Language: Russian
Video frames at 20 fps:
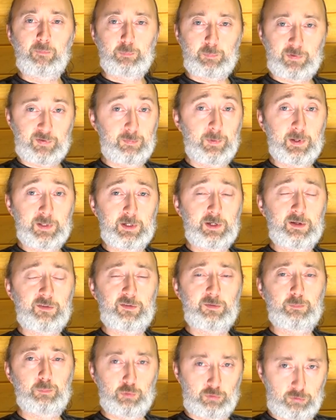
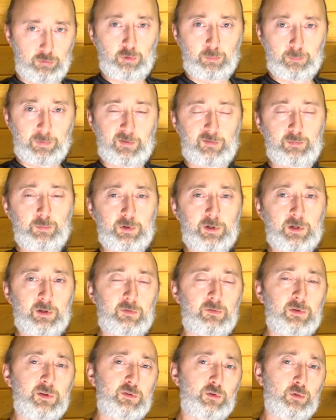Посмотрите, пусть он посмотрит
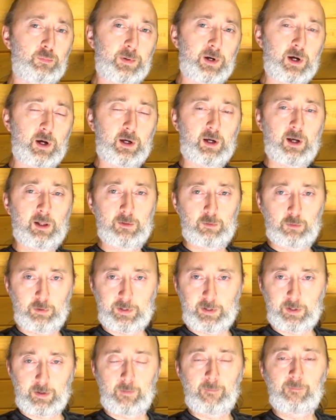видео про
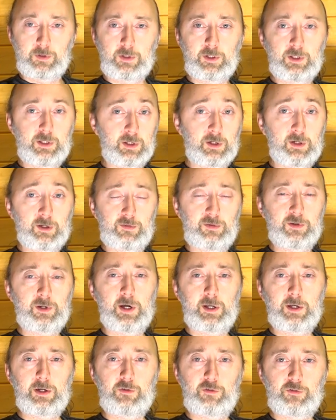калории и
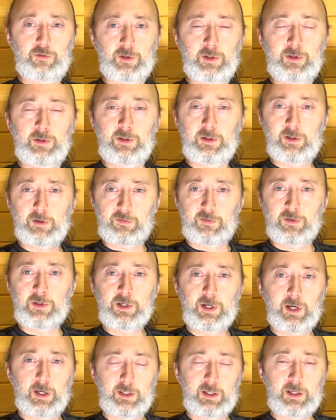категорически не ест
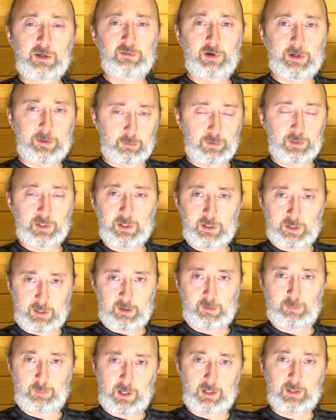никакие вареные
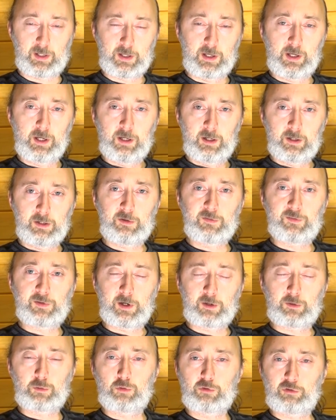крахмалы, рис,
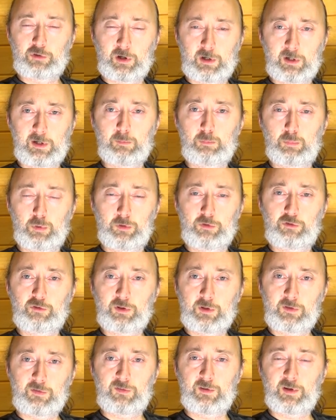картошка,
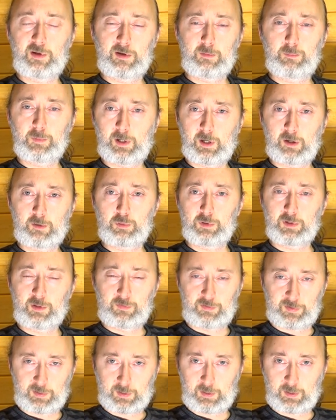хлебобулочные изделия, макароны и
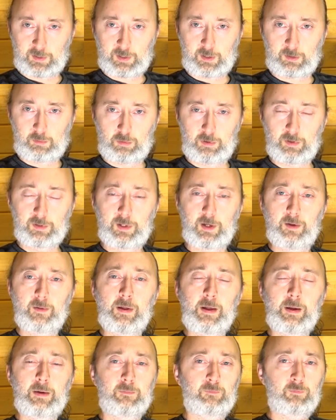всякое такое, да,
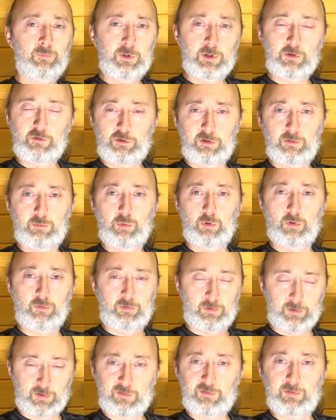
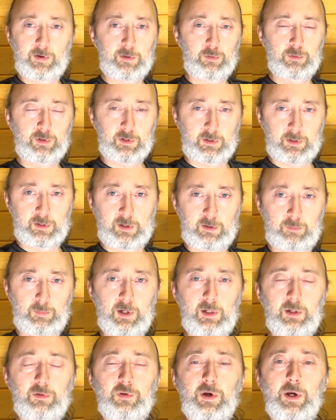ничего из вареных
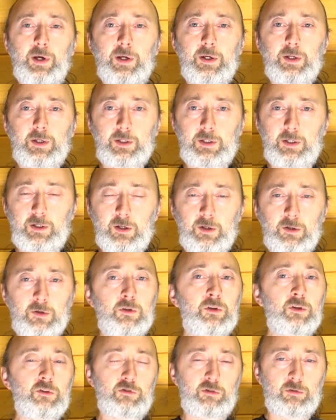крахмалов и
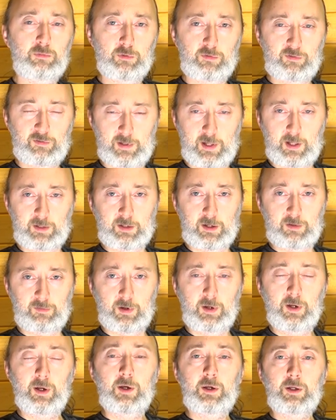ничего
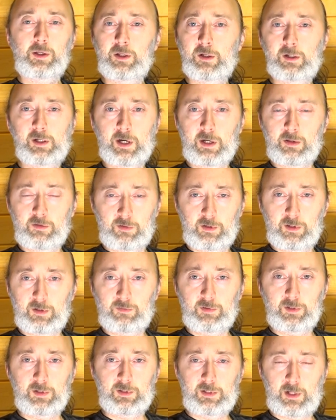сладкого. И
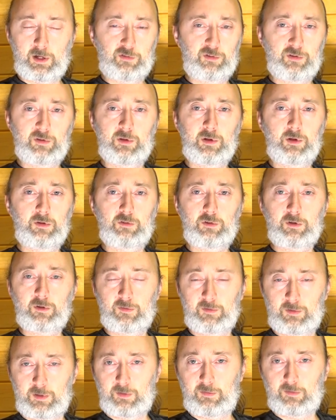гарантирован даже дней
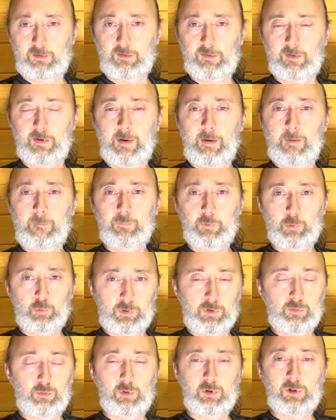через 10 у
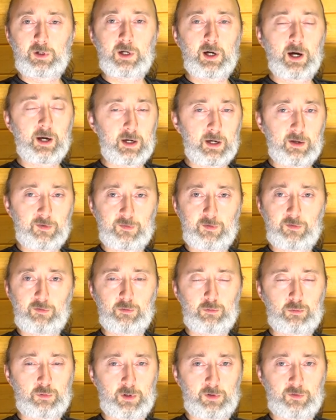него гораздо
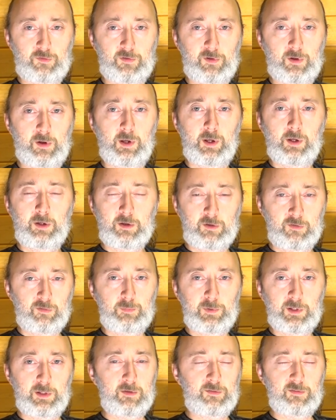ситуация
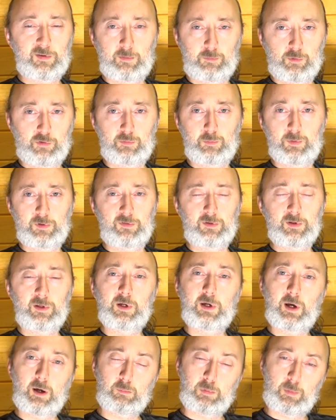изменится, а может быть и
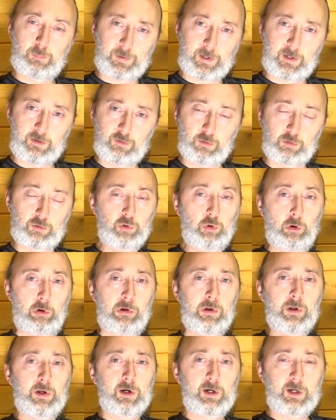как бы пройдет.
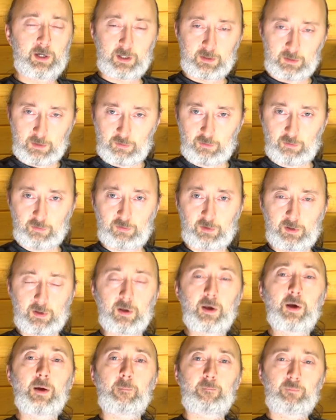Но
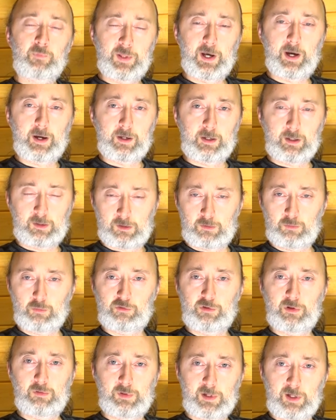хронический, да, это
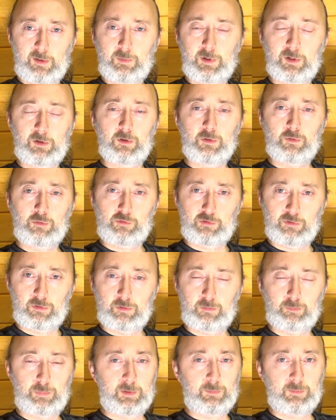нужно время, это
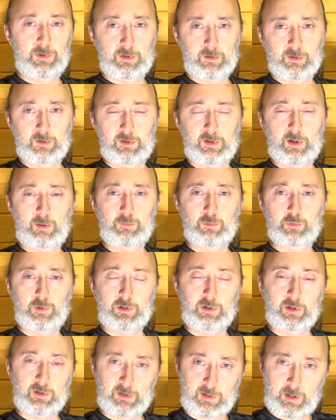нужен примерно там вот
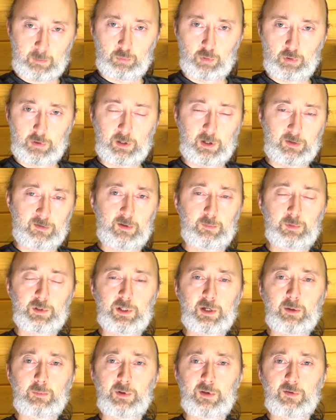этот набор, хотя бы
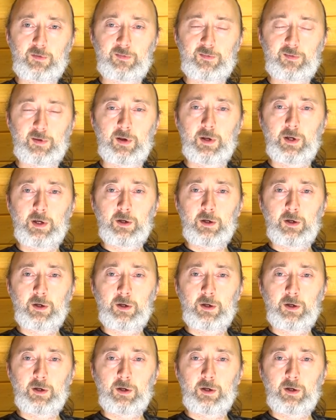три месяца,